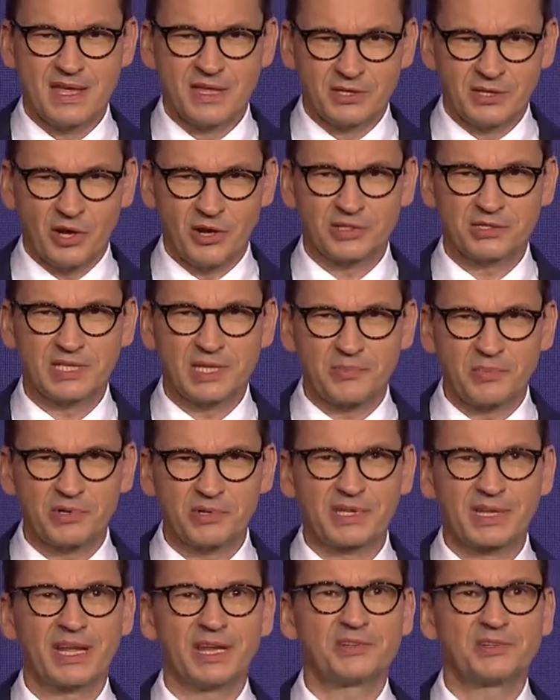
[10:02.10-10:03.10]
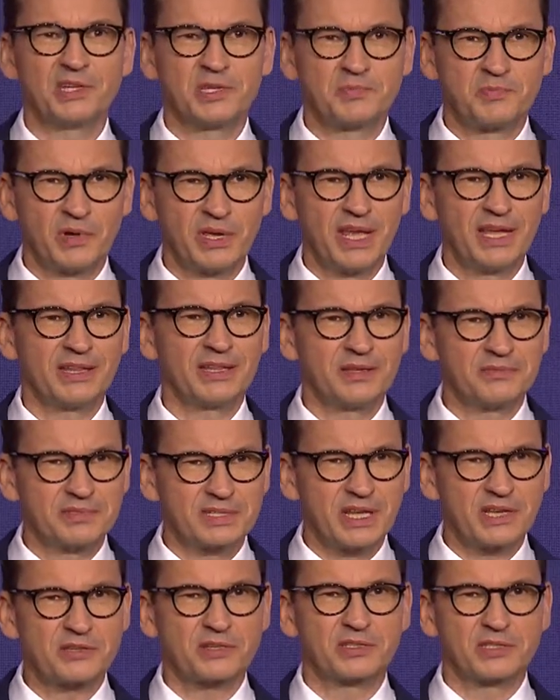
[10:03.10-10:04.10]
To chcę podkreślić, bo jednym z
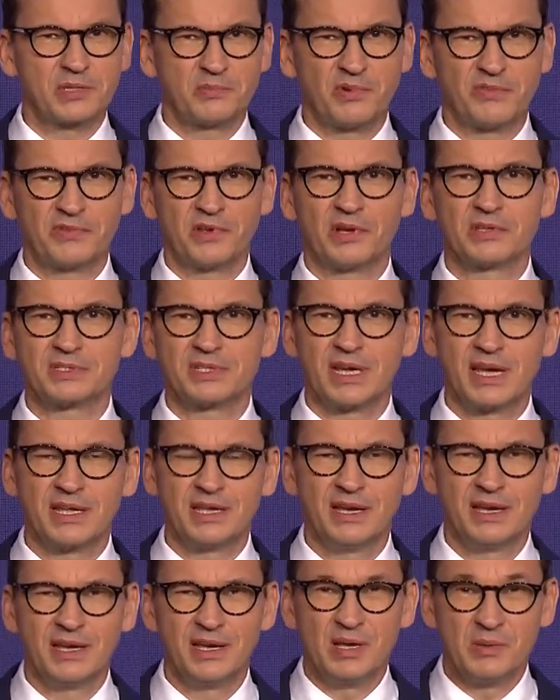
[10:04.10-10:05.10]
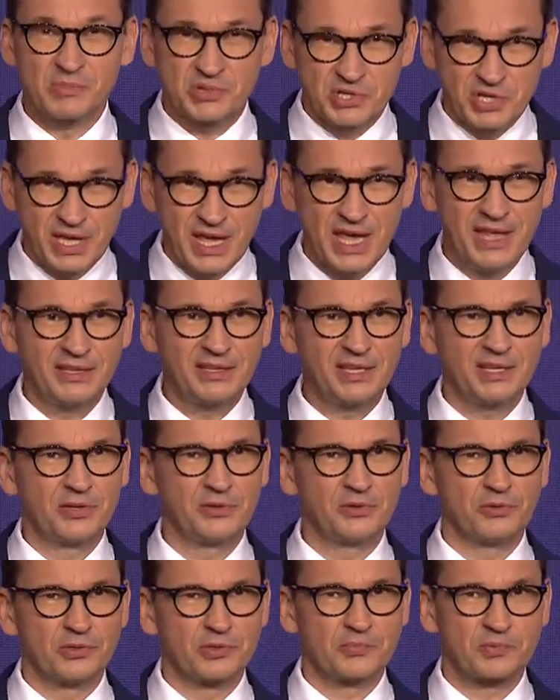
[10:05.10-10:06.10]
naszych zobowiązań,
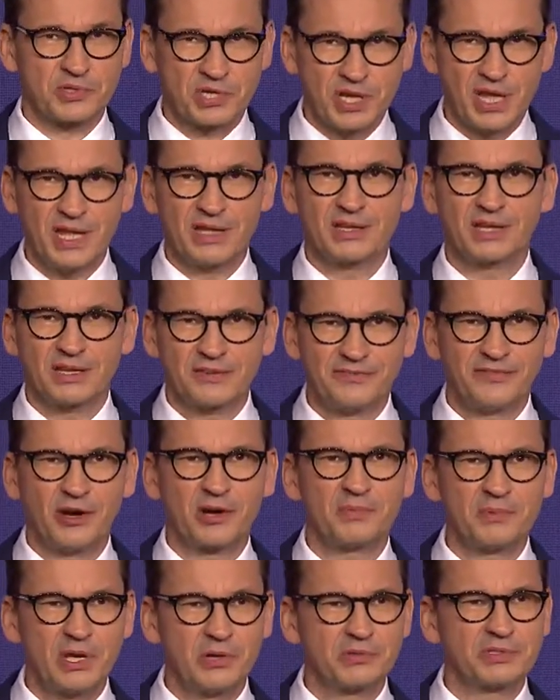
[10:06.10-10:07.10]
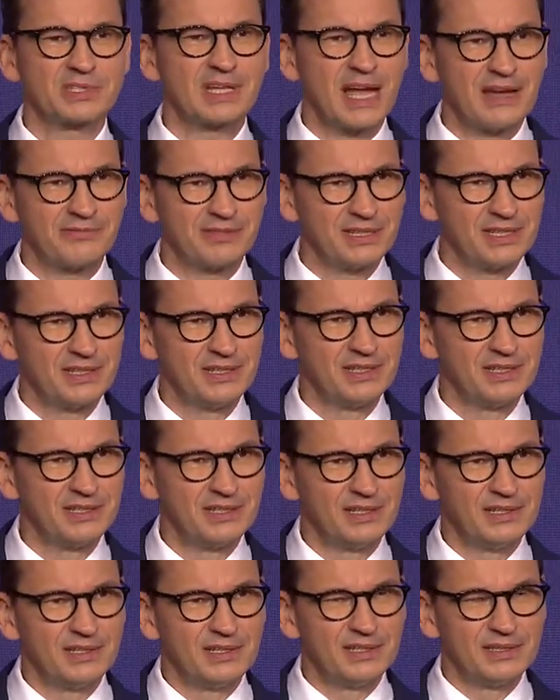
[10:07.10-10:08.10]
przyjętych już, przyjętych w formie ustawy,
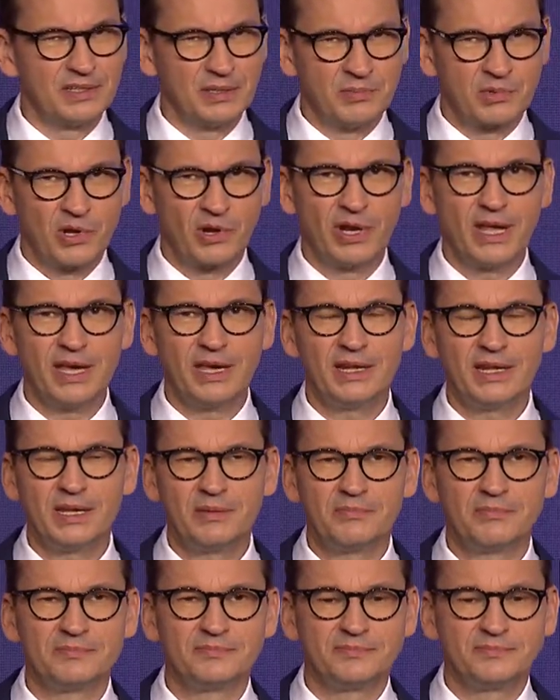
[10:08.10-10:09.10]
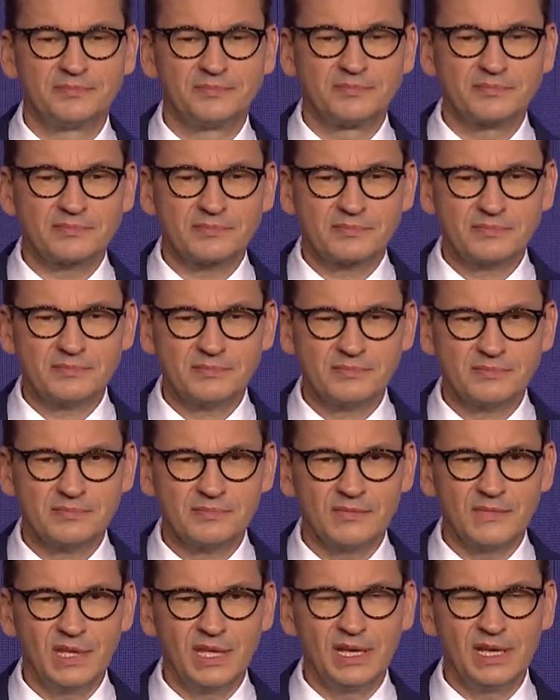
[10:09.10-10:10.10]
tym kolejnym
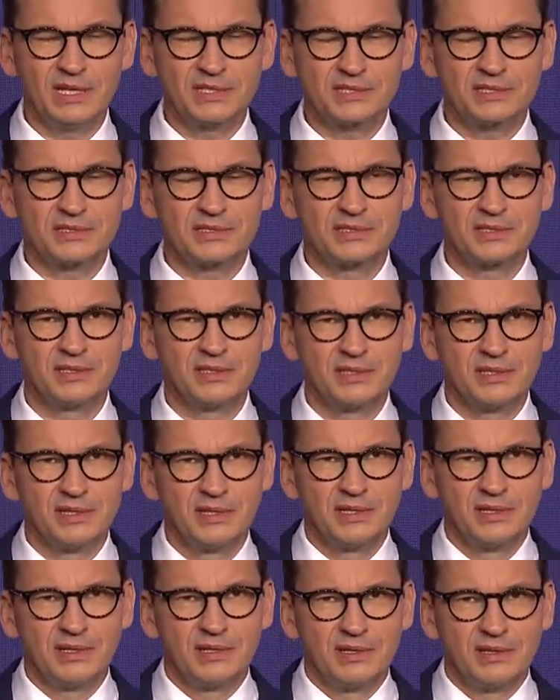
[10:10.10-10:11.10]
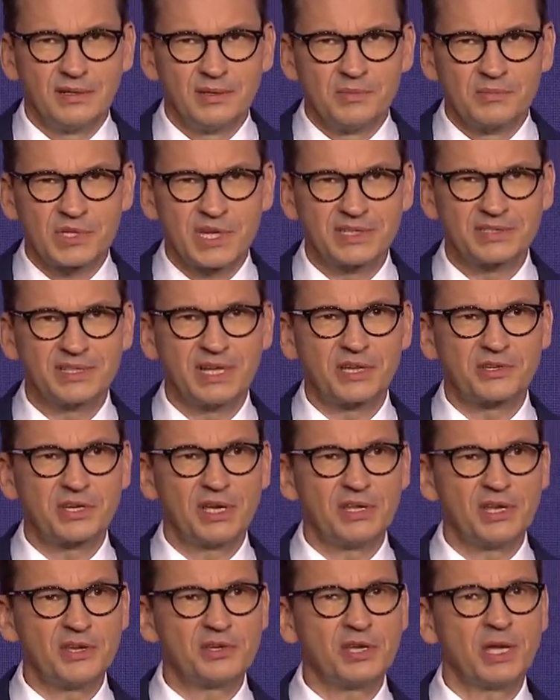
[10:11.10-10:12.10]
jest
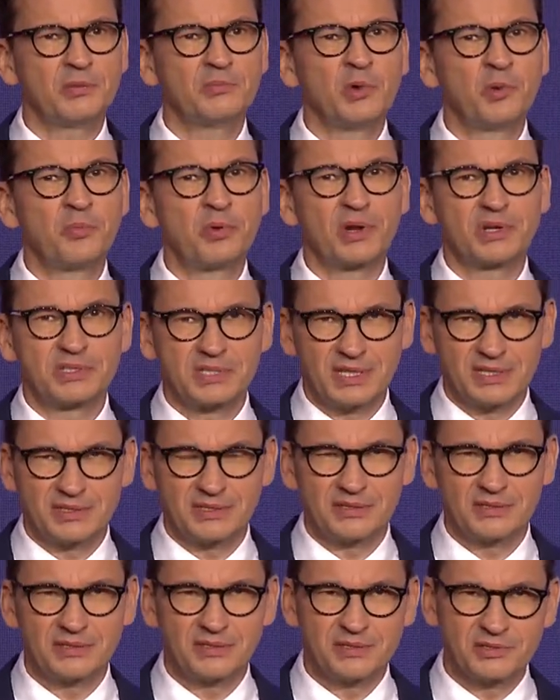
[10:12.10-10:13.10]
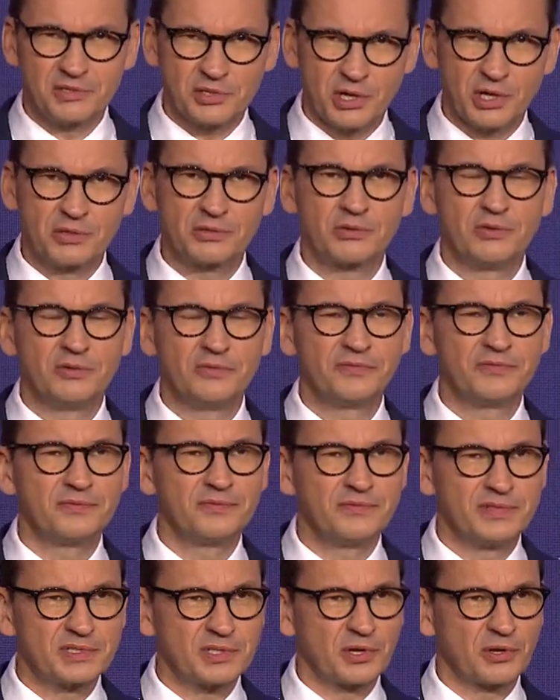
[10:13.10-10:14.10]
przeznaczenie 7% środków
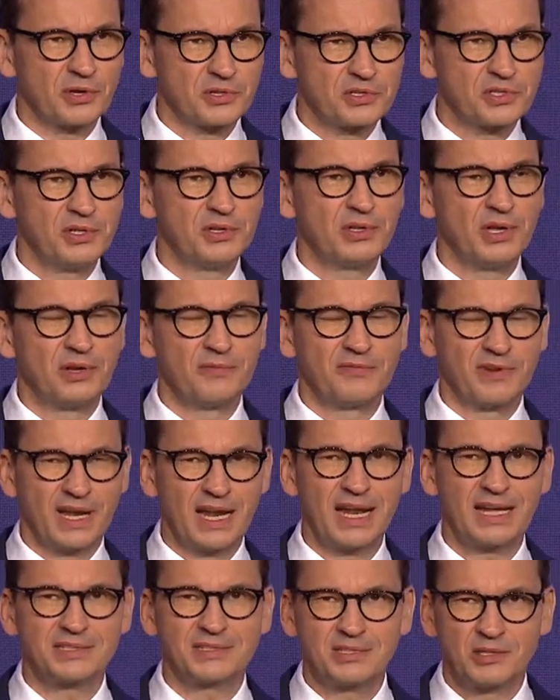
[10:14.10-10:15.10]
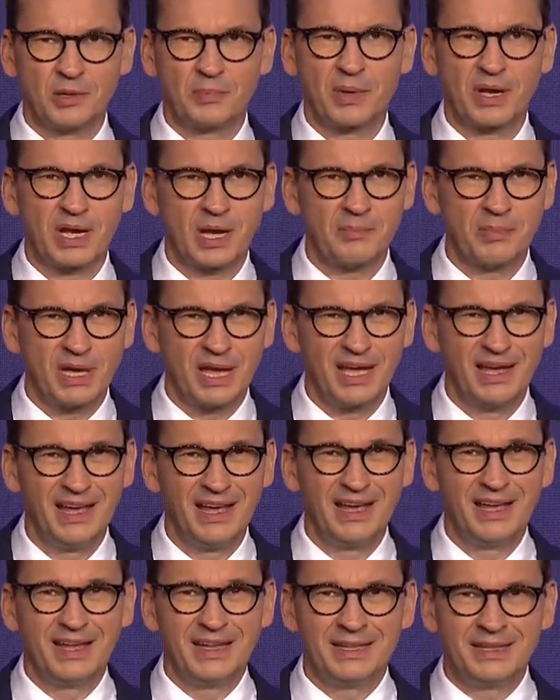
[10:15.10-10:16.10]
wysokości do, w relacji do PKB
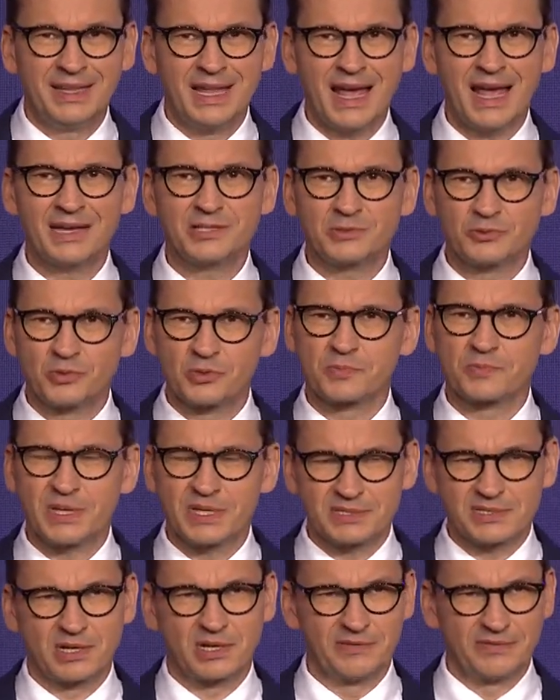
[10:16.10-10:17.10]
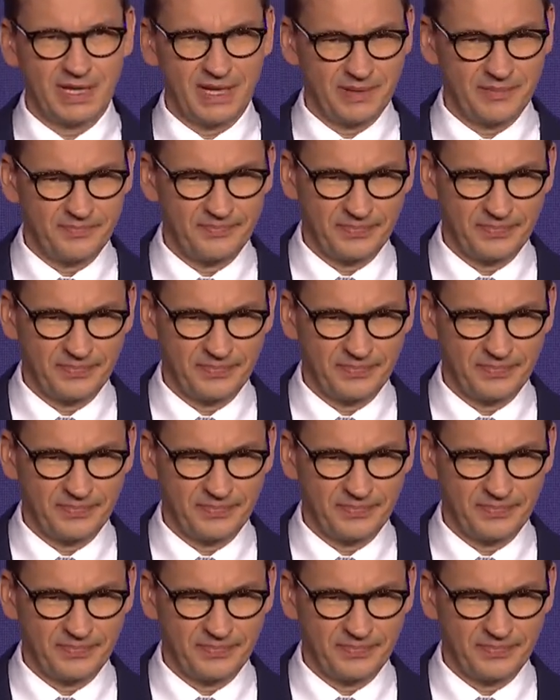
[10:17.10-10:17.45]
na służbę zdrowia.